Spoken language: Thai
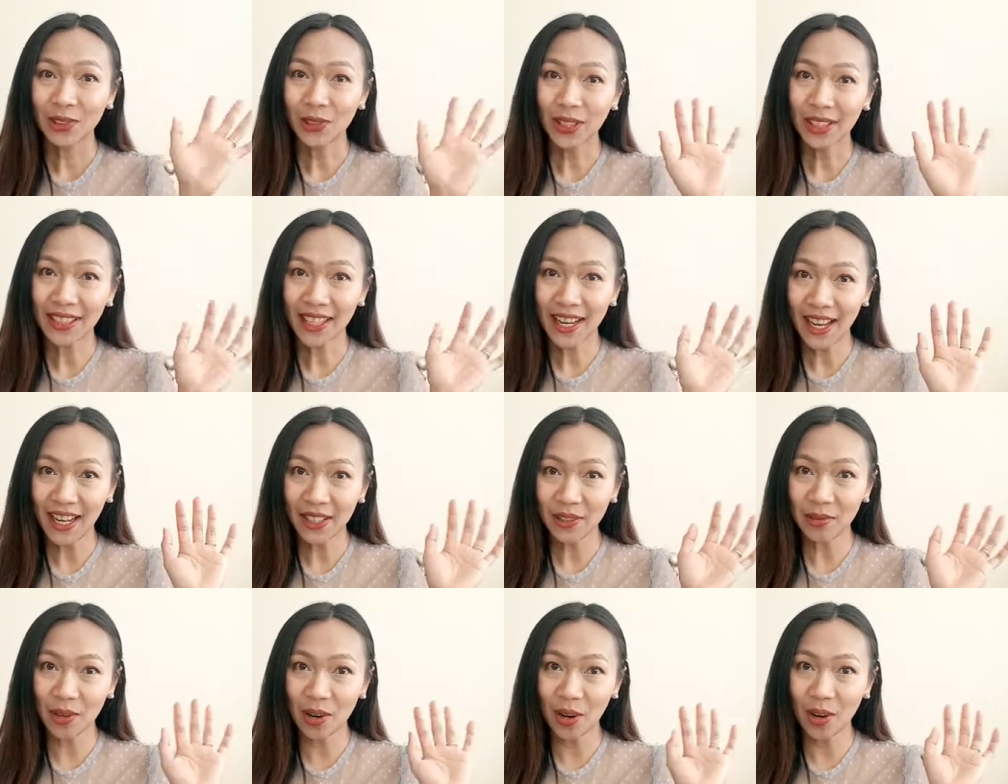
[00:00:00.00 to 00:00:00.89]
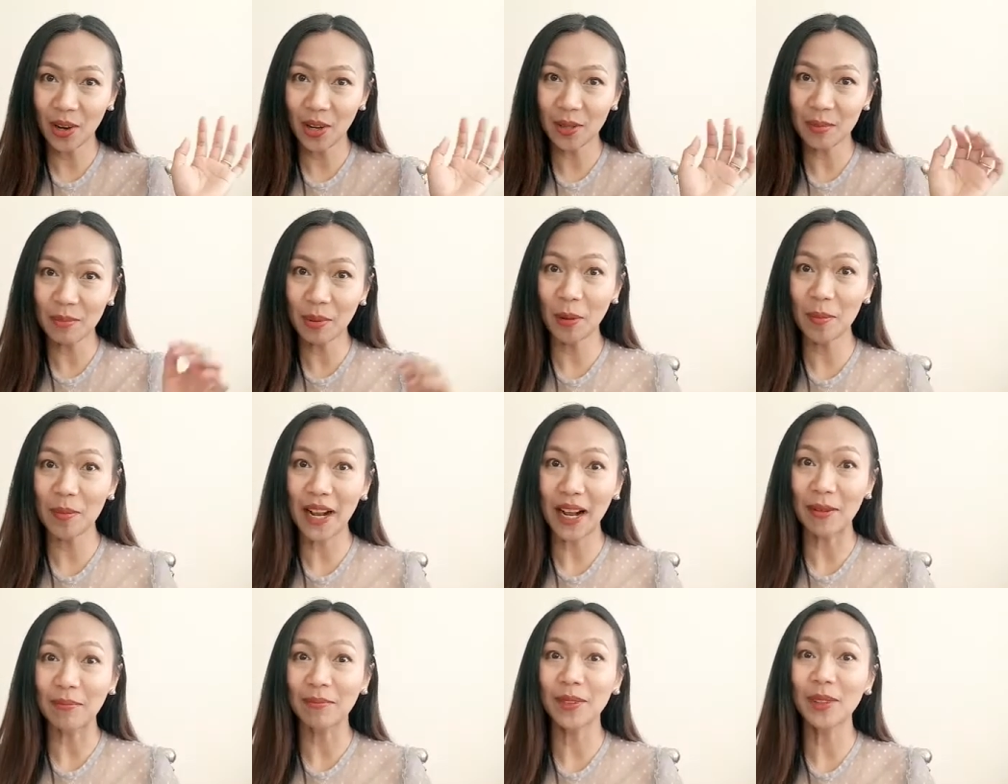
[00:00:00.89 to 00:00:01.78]
สดีค่ะทุกคนพบ
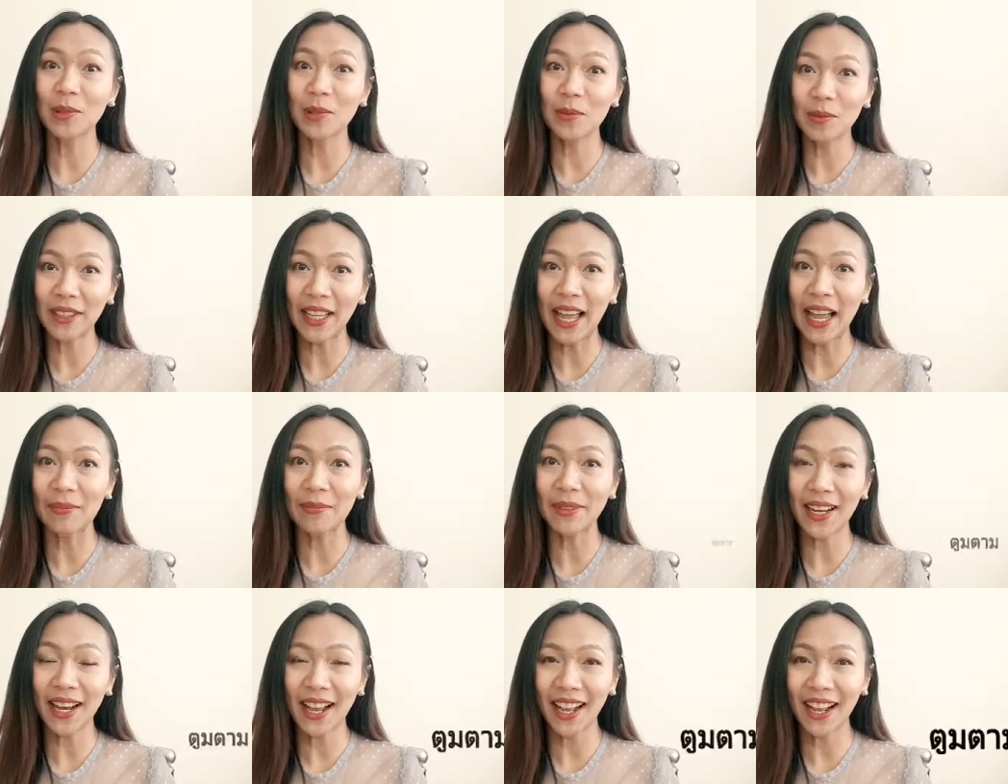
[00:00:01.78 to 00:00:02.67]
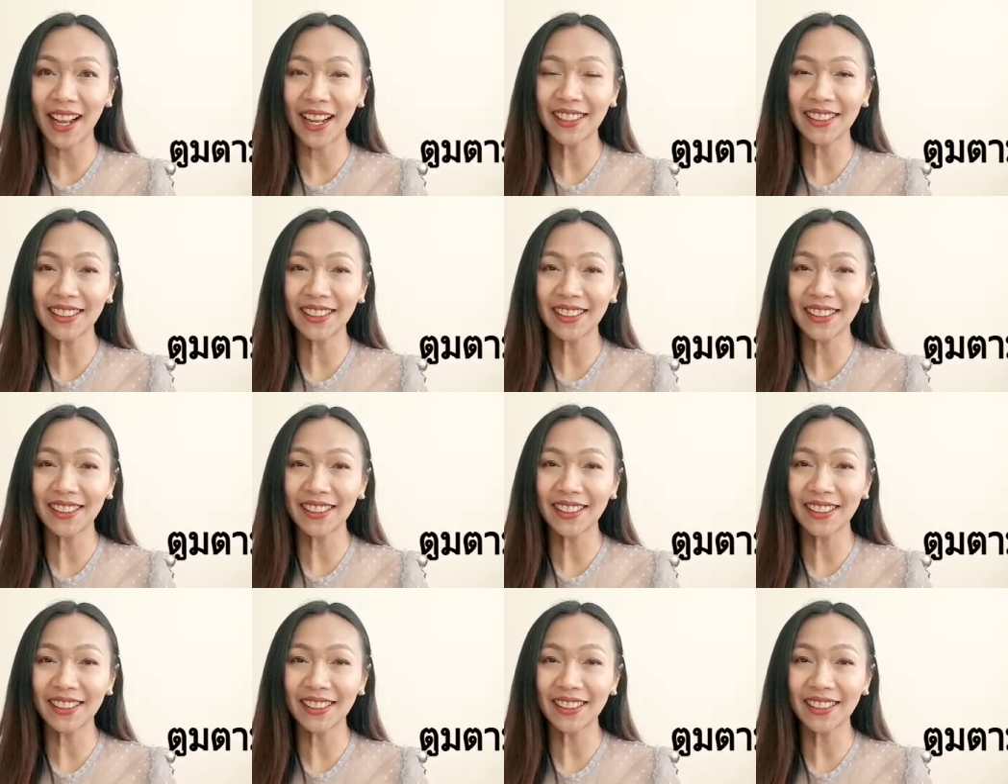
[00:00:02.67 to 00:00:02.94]
กับตูมตามนะคะ